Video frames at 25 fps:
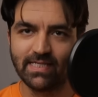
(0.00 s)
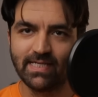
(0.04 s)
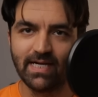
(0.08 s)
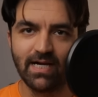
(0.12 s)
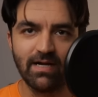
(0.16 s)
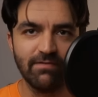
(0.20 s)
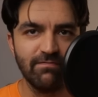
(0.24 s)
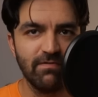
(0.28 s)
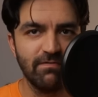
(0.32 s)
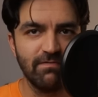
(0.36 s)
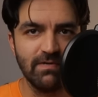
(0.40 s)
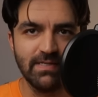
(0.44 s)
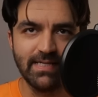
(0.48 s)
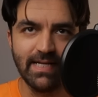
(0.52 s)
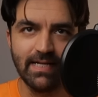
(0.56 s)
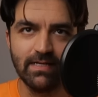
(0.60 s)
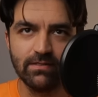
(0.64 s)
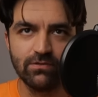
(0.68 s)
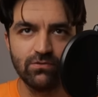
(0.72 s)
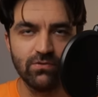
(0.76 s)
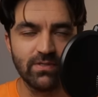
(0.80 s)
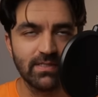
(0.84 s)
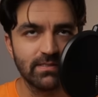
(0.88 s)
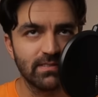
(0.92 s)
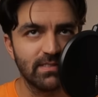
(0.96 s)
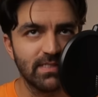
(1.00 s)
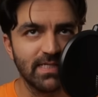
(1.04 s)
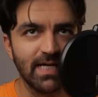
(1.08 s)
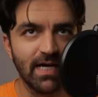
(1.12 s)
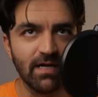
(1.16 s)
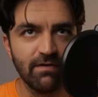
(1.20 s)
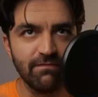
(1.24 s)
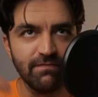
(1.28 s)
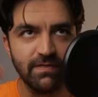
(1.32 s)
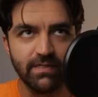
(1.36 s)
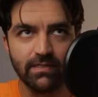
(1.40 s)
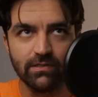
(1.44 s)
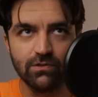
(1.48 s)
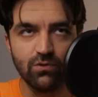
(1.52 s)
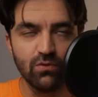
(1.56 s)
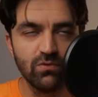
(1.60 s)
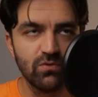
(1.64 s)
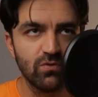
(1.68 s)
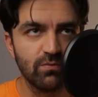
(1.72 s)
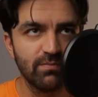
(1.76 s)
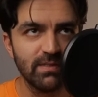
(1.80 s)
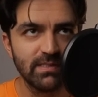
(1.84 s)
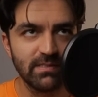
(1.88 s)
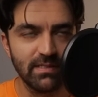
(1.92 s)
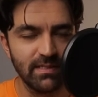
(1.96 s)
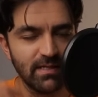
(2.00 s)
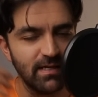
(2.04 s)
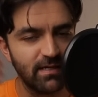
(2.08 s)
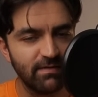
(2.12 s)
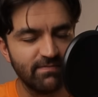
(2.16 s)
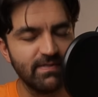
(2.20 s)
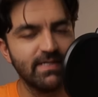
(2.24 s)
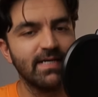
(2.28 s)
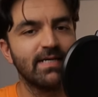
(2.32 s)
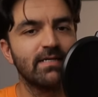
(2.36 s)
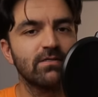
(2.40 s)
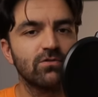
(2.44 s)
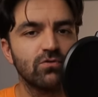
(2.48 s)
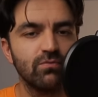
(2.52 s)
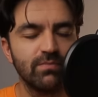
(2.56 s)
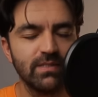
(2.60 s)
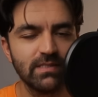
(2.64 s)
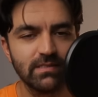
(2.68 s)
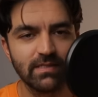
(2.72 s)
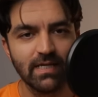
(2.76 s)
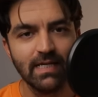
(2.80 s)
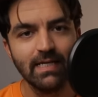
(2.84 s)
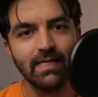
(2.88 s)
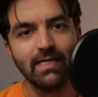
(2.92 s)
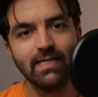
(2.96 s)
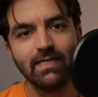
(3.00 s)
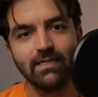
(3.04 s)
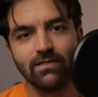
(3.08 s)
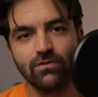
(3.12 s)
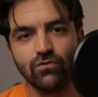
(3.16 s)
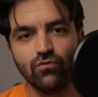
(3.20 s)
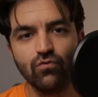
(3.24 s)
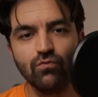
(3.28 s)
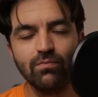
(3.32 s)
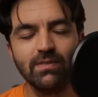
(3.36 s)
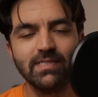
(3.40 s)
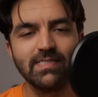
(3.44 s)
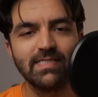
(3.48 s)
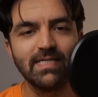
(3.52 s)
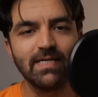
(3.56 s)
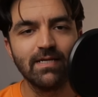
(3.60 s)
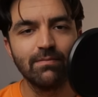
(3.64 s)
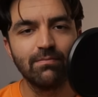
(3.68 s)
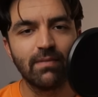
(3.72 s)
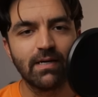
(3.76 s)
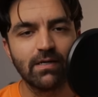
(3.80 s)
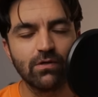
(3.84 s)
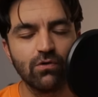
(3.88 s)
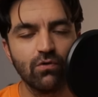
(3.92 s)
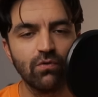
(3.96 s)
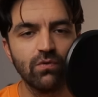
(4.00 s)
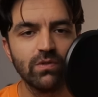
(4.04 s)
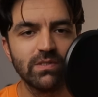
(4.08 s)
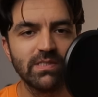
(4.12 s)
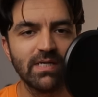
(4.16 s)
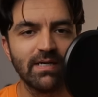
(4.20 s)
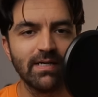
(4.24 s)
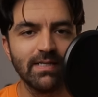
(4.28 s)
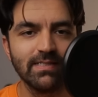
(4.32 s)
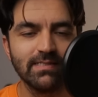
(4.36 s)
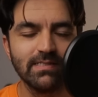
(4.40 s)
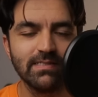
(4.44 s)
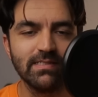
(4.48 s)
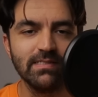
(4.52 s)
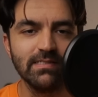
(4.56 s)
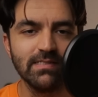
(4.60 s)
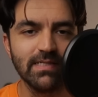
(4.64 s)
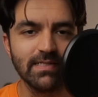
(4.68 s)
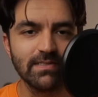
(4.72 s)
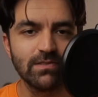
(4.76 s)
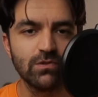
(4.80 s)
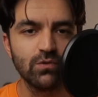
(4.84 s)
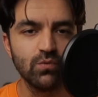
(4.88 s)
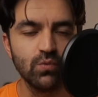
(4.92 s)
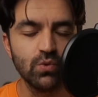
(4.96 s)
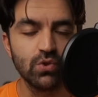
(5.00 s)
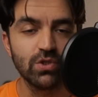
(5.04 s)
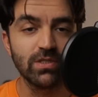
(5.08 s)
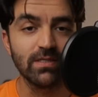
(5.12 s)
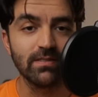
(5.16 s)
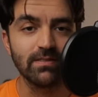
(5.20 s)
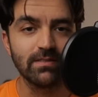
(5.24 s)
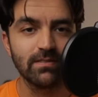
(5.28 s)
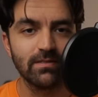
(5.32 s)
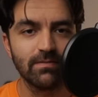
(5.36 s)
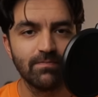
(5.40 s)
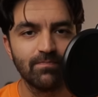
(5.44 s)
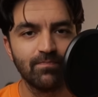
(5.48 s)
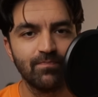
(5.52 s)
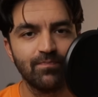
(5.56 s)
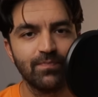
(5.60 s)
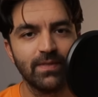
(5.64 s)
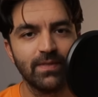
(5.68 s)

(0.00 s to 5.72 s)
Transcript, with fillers: Egal wie viel Geld du hast, egal wie gesund du bist, egal wie krank du bist, du bist immer größer als dieser Zustand.